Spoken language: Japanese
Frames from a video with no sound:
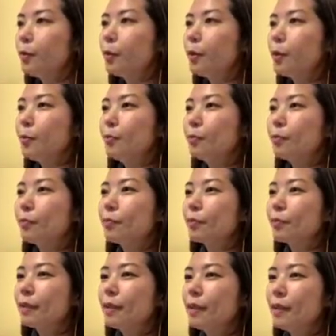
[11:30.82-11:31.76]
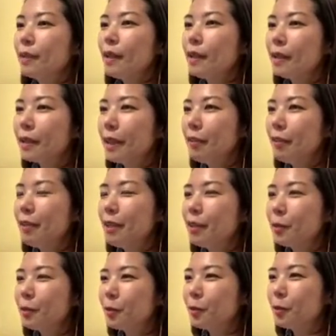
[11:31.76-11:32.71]
む、竹は
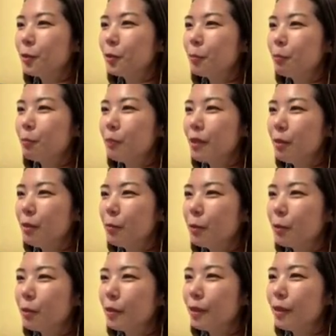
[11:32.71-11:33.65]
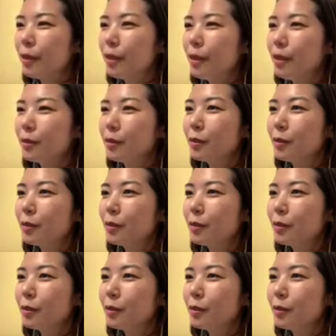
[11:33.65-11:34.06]
ちょっといっぱい持って帰る。